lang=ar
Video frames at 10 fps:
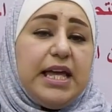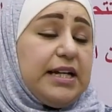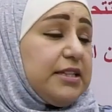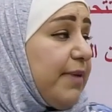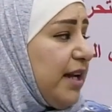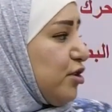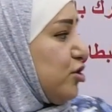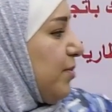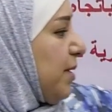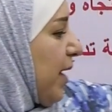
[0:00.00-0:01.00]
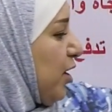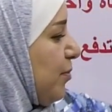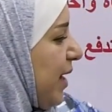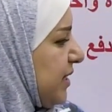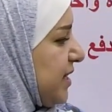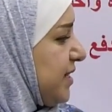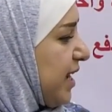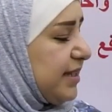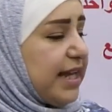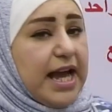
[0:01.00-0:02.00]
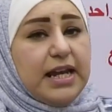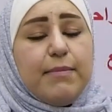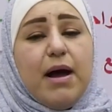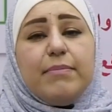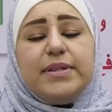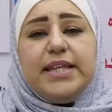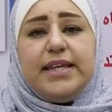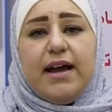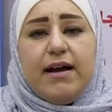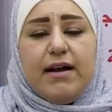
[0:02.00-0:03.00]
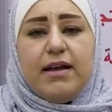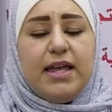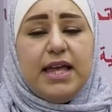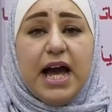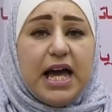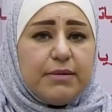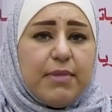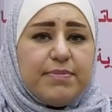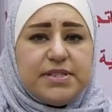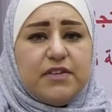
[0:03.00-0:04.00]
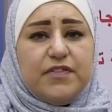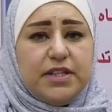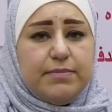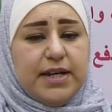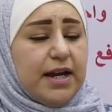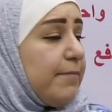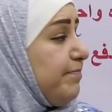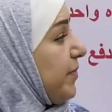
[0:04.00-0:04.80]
احتمال تكتب لي معلومات زيادة أنا ما بدي إياها أنا ما بستفيد منها